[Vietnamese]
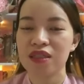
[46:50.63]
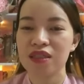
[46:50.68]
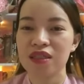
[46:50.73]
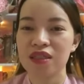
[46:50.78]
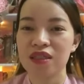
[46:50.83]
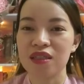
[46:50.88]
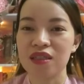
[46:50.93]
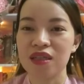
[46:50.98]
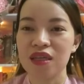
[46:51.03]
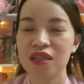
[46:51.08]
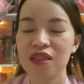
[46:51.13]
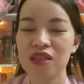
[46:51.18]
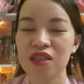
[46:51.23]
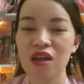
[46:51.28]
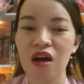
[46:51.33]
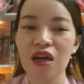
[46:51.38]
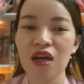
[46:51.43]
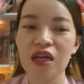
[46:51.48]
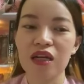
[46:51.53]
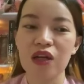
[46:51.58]
à, thì
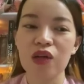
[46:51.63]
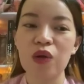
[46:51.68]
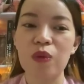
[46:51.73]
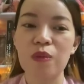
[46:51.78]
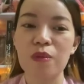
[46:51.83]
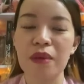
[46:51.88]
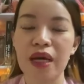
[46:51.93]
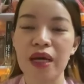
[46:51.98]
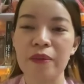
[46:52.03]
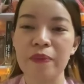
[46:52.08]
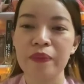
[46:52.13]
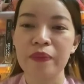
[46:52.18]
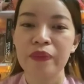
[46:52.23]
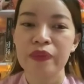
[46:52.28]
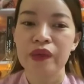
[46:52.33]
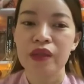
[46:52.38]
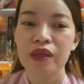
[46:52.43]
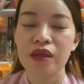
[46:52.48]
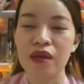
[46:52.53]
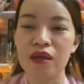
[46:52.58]
đó là cái lúc mà
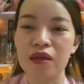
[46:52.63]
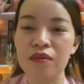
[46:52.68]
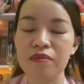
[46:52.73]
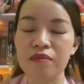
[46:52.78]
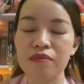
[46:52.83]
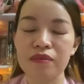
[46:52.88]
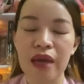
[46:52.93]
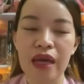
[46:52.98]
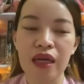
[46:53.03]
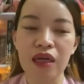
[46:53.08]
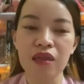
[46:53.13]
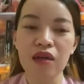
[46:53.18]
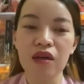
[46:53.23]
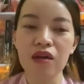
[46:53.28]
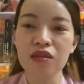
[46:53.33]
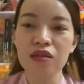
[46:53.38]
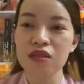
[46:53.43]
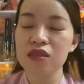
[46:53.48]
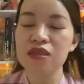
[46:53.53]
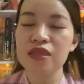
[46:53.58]
à, bạn ấy
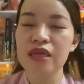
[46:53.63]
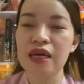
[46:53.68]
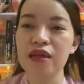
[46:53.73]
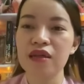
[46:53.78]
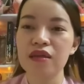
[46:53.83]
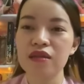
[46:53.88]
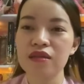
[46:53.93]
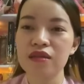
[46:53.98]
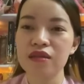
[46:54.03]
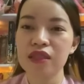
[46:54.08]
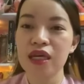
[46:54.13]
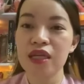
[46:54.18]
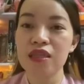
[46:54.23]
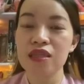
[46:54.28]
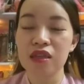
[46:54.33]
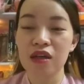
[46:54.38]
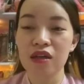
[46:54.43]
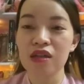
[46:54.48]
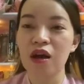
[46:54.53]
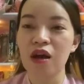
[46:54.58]
có chia sẻ các anh chị
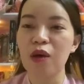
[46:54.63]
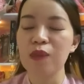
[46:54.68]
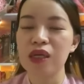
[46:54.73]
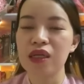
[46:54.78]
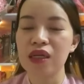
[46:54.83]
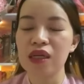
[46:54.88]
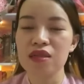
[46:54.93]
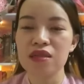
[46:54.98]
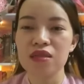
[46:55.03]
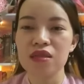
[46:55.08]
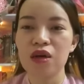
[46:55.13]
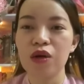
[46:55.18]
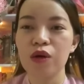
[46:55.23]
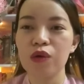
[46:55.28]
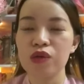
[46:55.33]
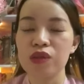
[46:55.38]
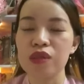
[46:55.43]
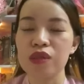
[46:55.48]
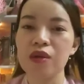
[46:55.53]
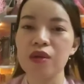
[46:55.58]
có nhớ không? các anh chị nhớ câu
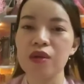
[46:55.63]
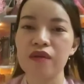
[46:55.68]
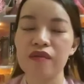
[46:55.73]
chuyện đó không?